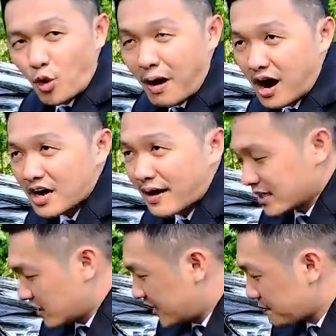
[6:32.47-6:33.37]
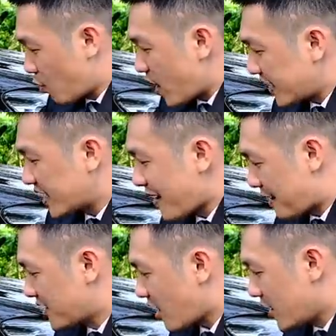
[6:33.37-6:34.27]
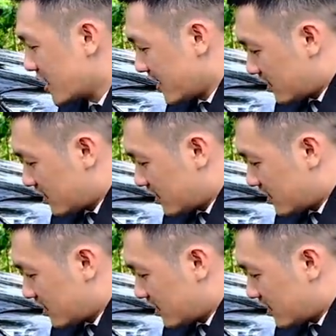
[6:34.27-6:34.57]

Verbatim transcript: bụi bẩn các bạn khi mà quay thì các bạn biết rồi